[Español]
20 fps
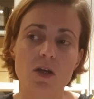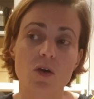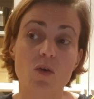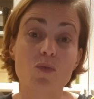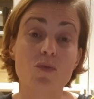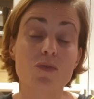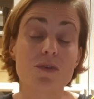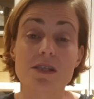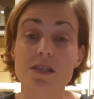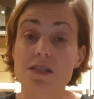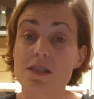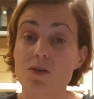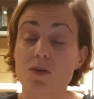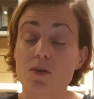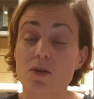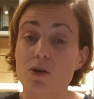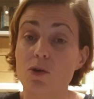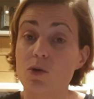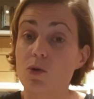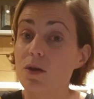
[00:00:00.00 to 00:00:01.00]
un deseo
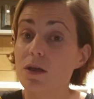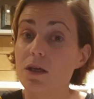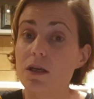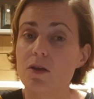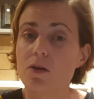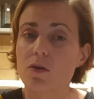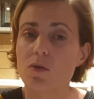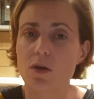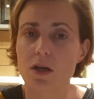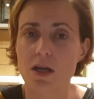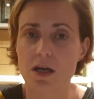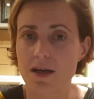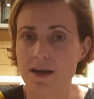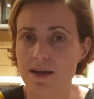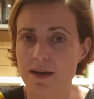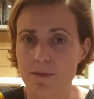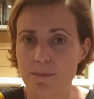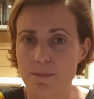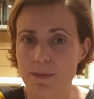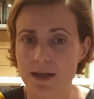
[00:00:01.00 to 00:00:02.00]
de huir o
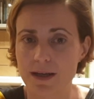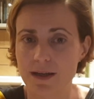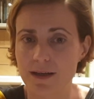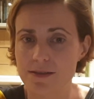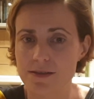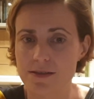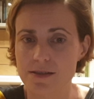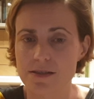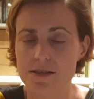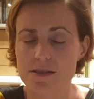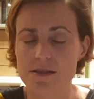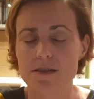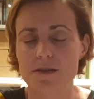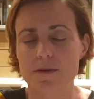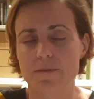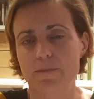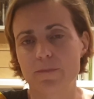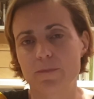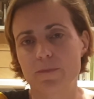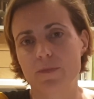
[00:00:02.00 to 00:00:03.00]
una parálisis.
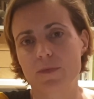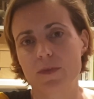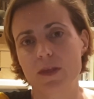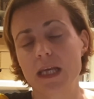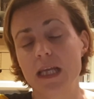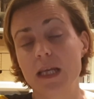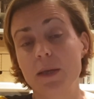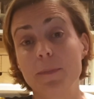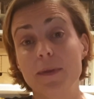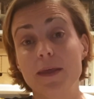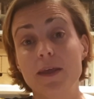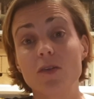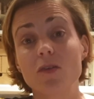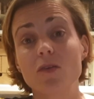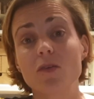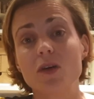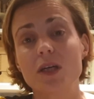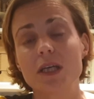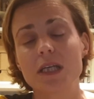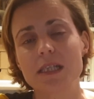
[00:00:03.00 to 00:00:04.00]
El
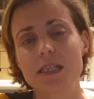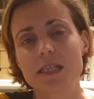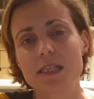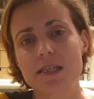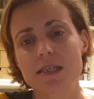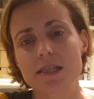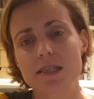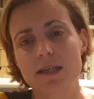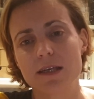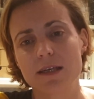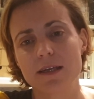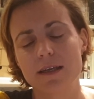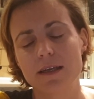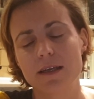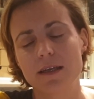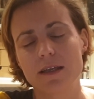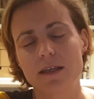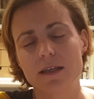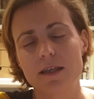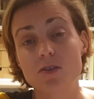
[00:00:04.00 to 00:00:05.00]
miedo es,
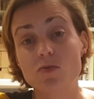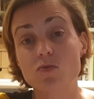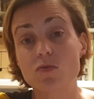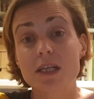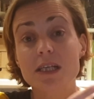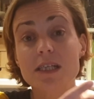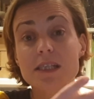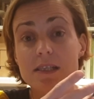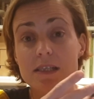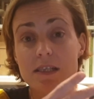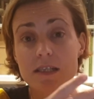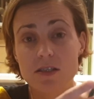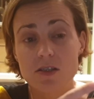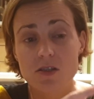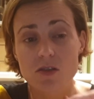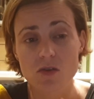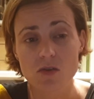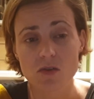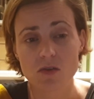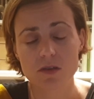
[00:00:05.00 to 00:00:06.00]
eh, es una
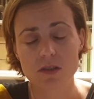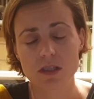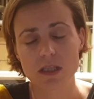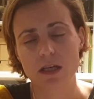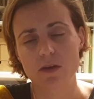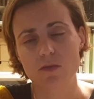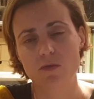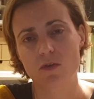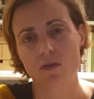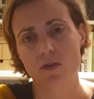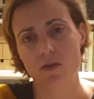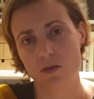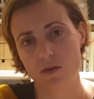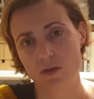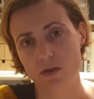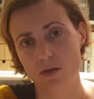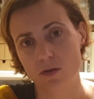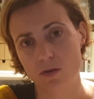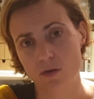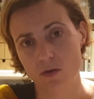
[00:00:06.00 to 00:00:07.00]
extensión de la función
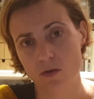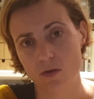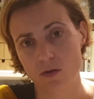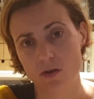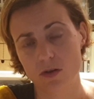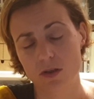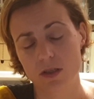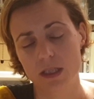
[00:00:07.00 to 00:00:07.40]
del dolor